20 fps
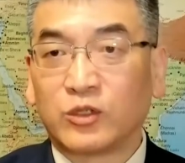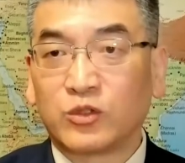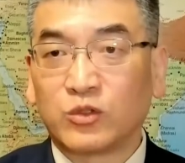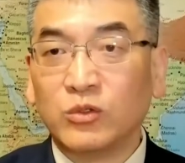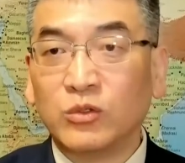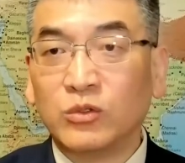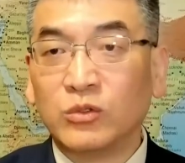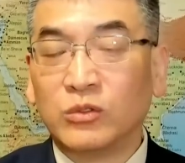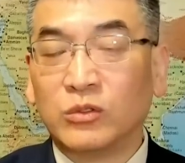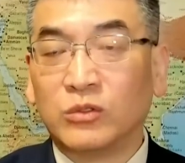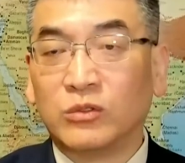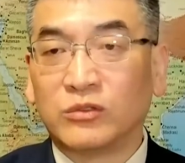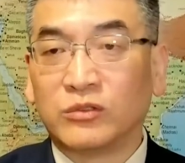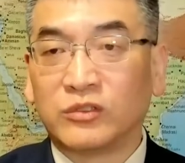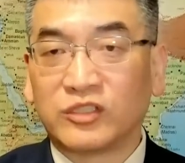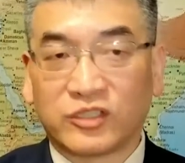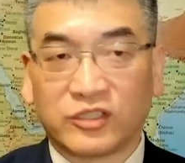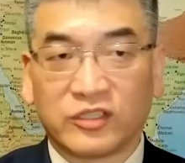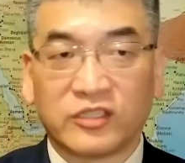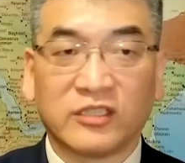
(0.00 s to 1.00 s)
中
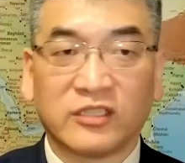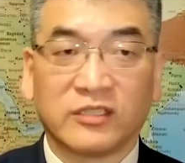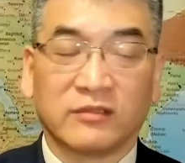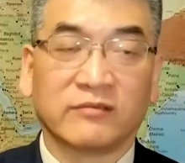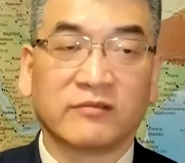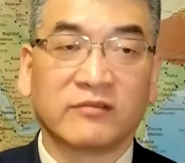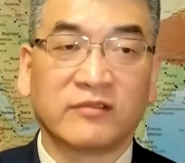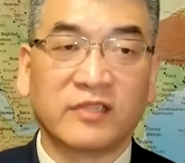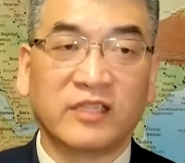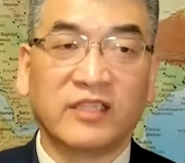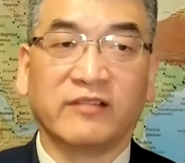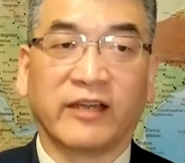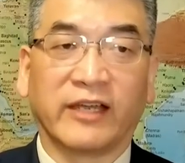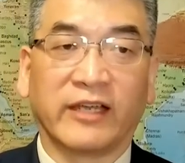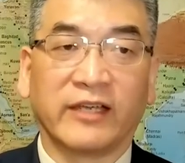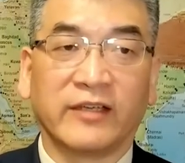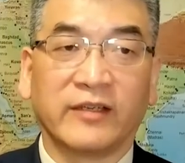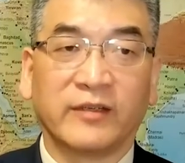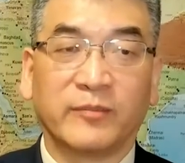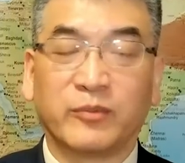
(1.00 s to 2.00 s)
共执政地位